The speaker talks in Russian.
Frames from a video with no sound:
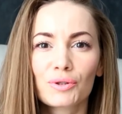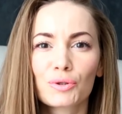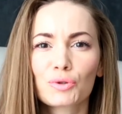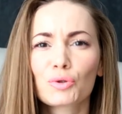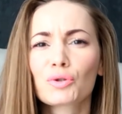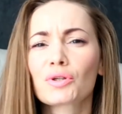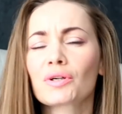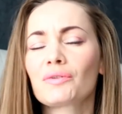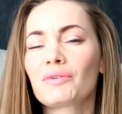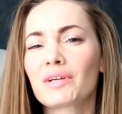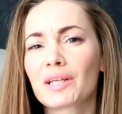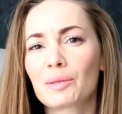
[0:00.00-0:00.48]

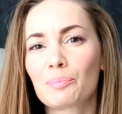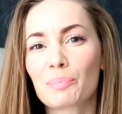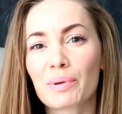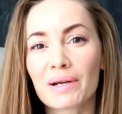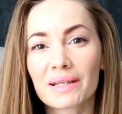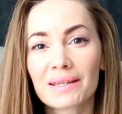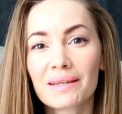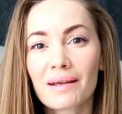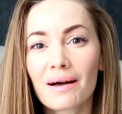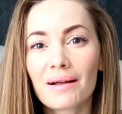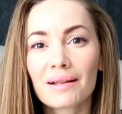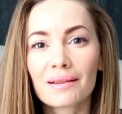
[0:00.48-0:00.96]
кто-то говорит,
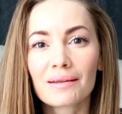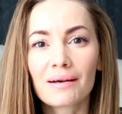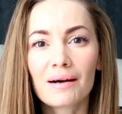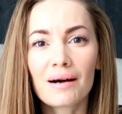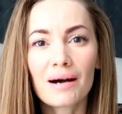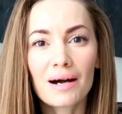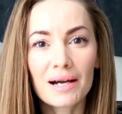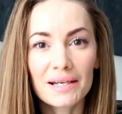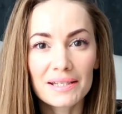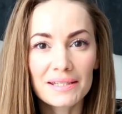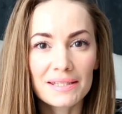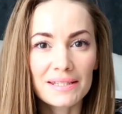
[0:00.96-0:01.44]

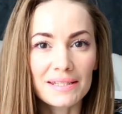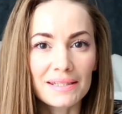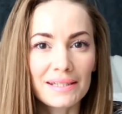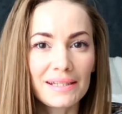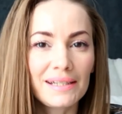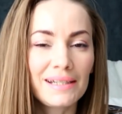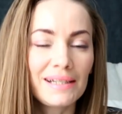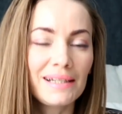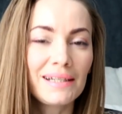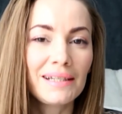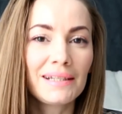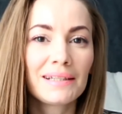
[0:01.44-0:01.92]
продалась
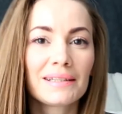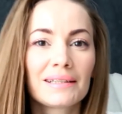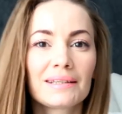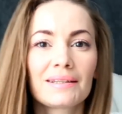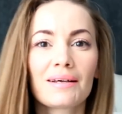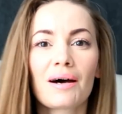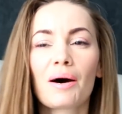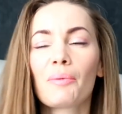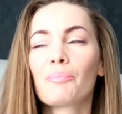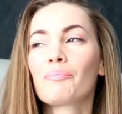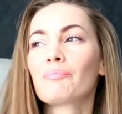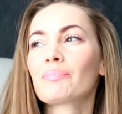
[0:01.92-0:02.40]
или
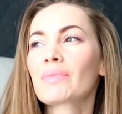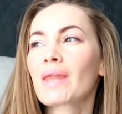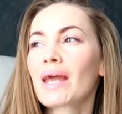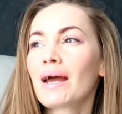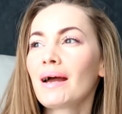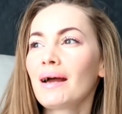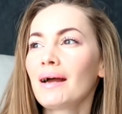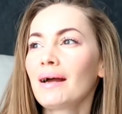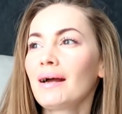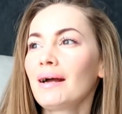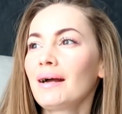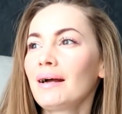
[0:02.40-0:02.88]
там
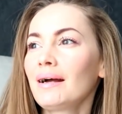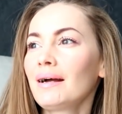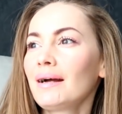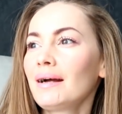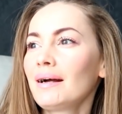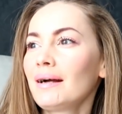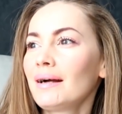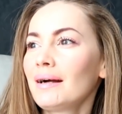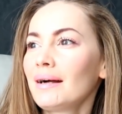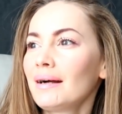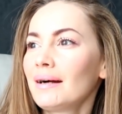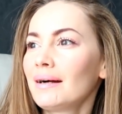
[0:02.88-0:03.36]

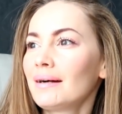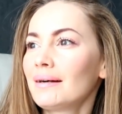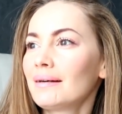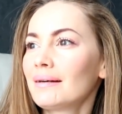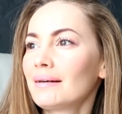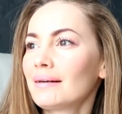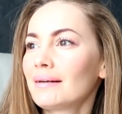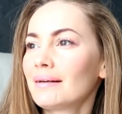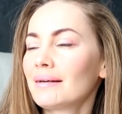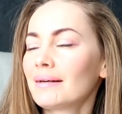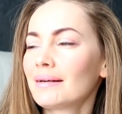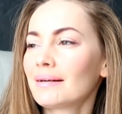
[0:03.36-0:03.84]

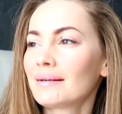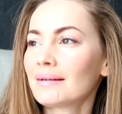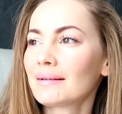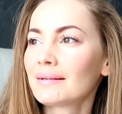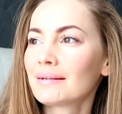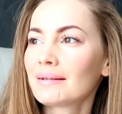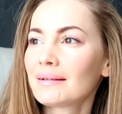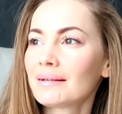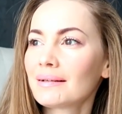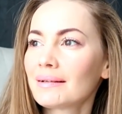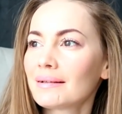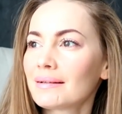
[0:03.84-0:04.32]
а,
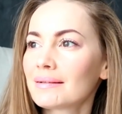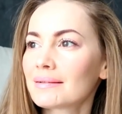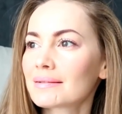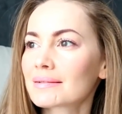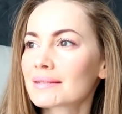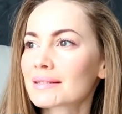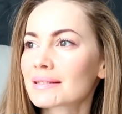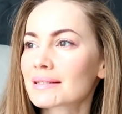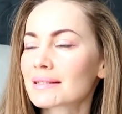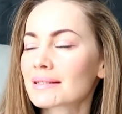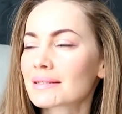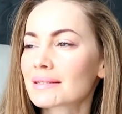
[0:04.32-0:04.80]

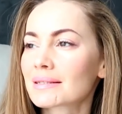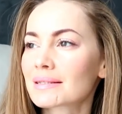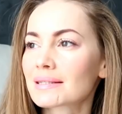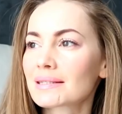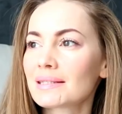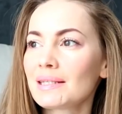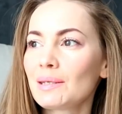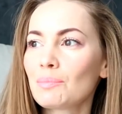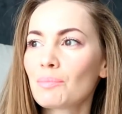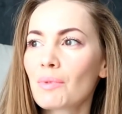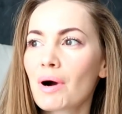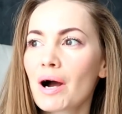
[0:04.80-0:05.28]

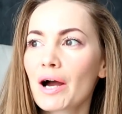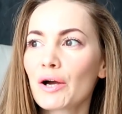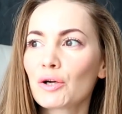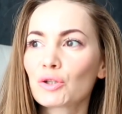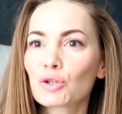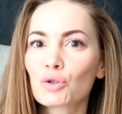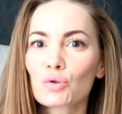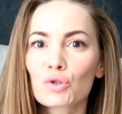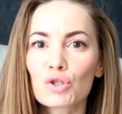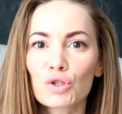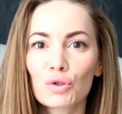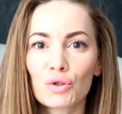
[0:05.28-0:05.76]

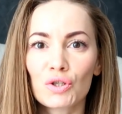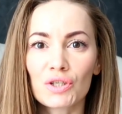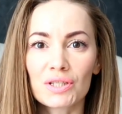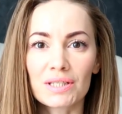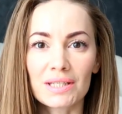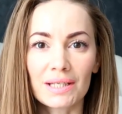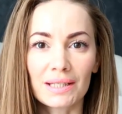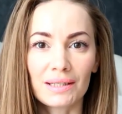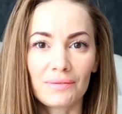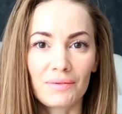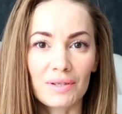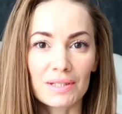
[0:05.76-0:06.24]
снимаю то, что не
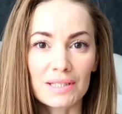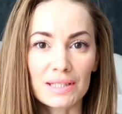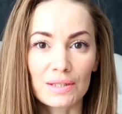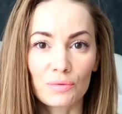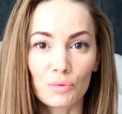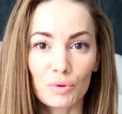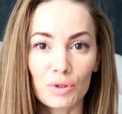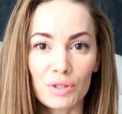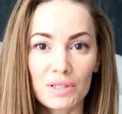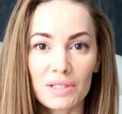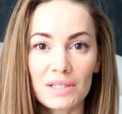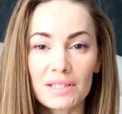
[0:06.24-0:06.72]

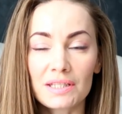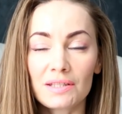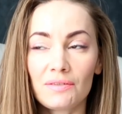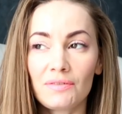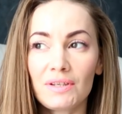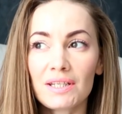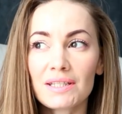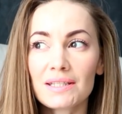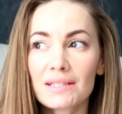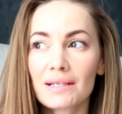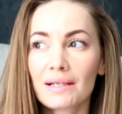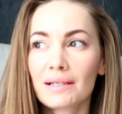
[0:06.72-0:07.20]
соответствует
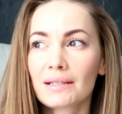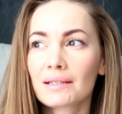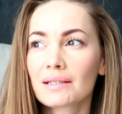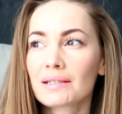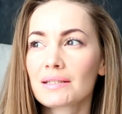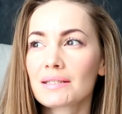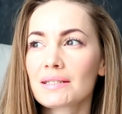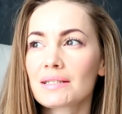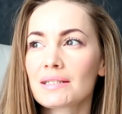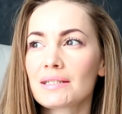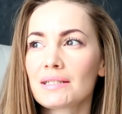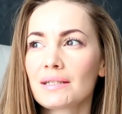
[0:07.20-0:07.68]

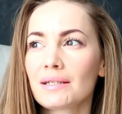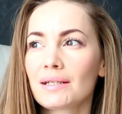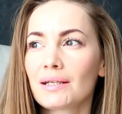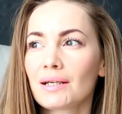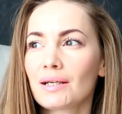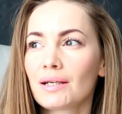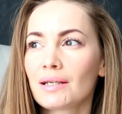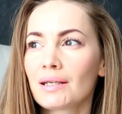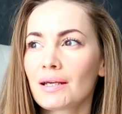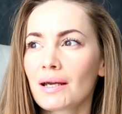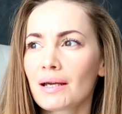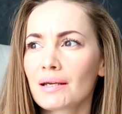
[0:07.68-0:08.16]
действительности.
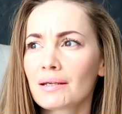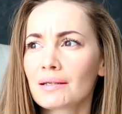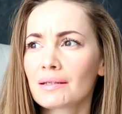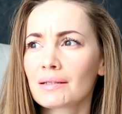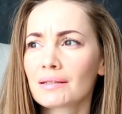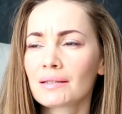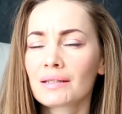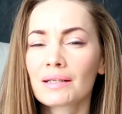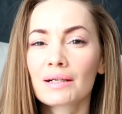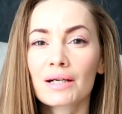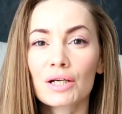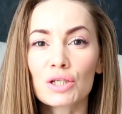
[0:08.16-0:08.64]
Я
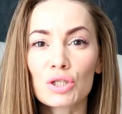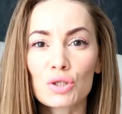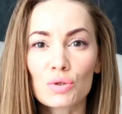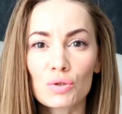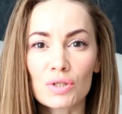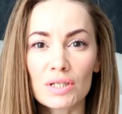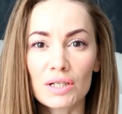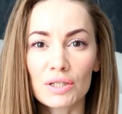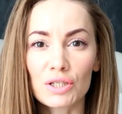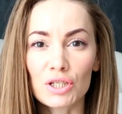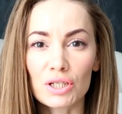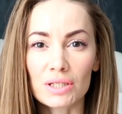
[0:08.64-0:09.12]
не
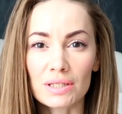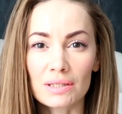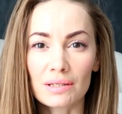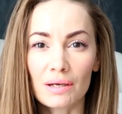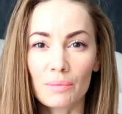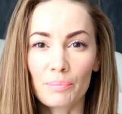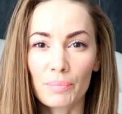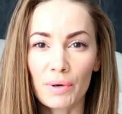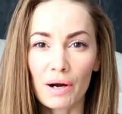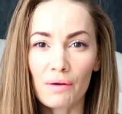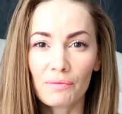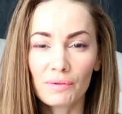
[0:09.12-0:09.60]
хочу, если
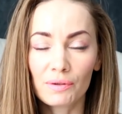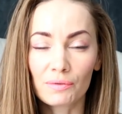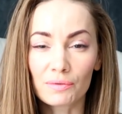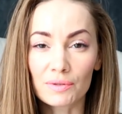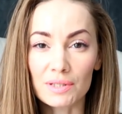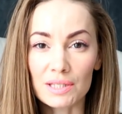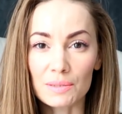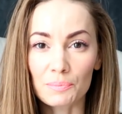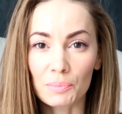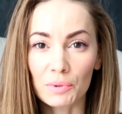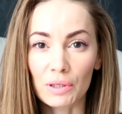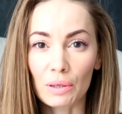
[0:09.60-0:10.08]
честно,
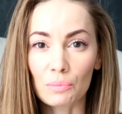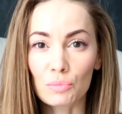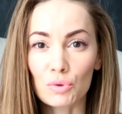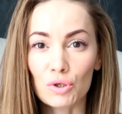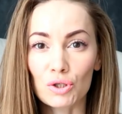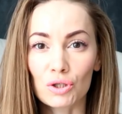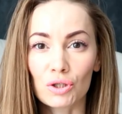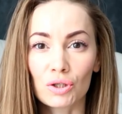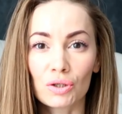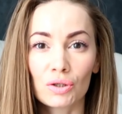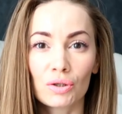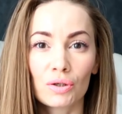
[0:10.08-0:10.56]
оправдываться, потому
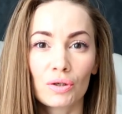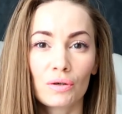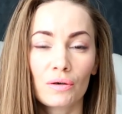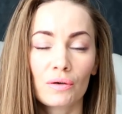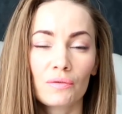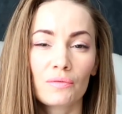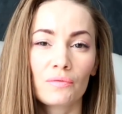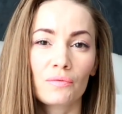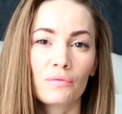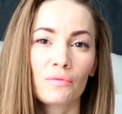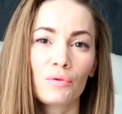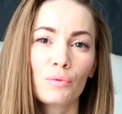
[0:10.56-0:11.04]

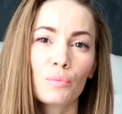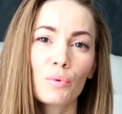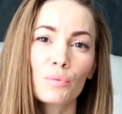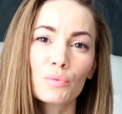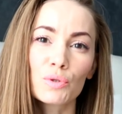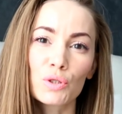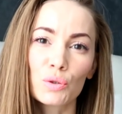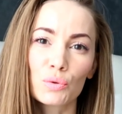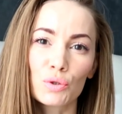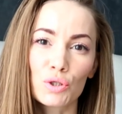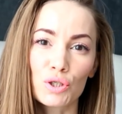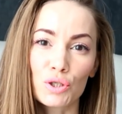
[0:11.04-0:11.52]
что в
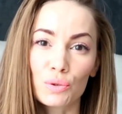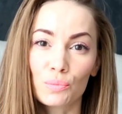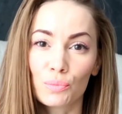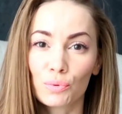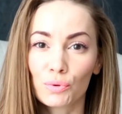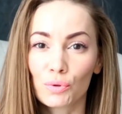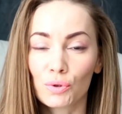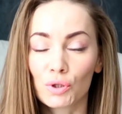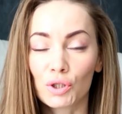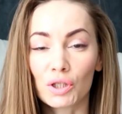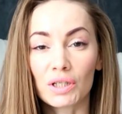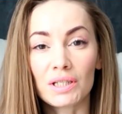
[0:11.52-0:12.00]
любом случае
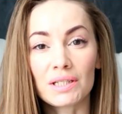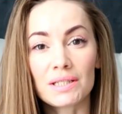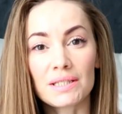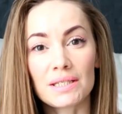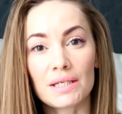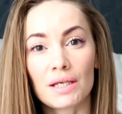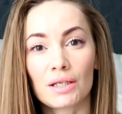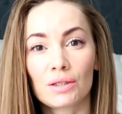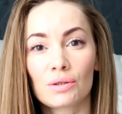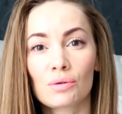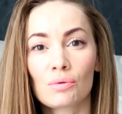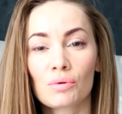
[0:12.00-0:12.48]
будут и
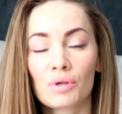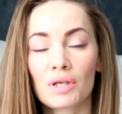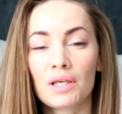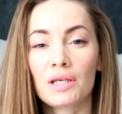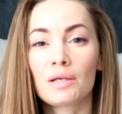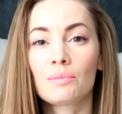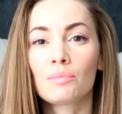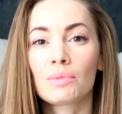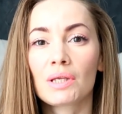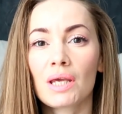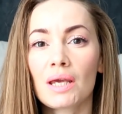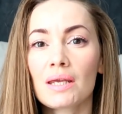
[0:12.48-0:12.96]
те, и
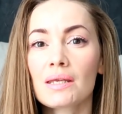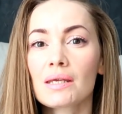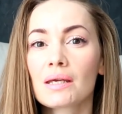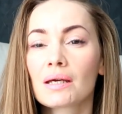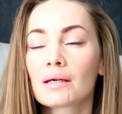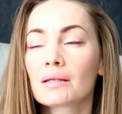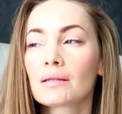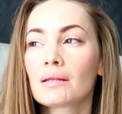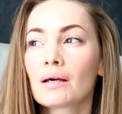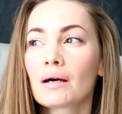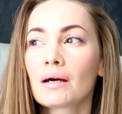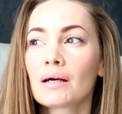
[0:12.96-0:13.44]
другие
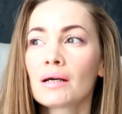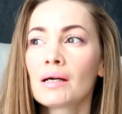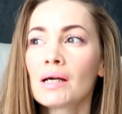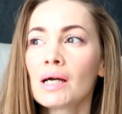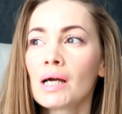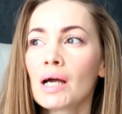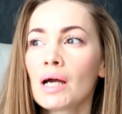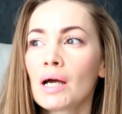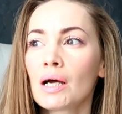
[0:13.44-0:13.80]
мнения, да.